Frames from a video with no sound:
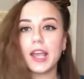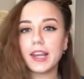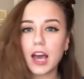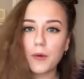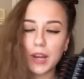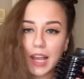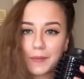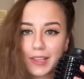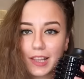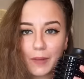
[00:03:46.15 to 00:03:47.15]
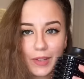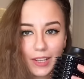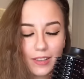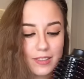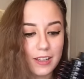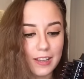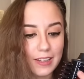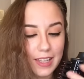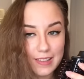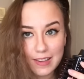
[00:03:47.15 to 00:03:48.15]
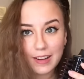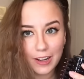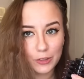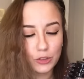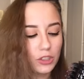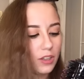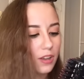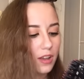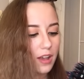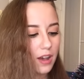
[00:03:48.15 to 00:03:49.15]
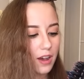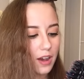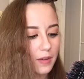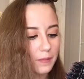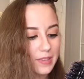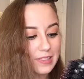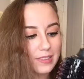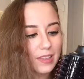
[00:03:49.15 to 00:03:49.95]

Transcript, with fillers: الهواء اللي عم يطلع منه سخن كتير حلو آه بس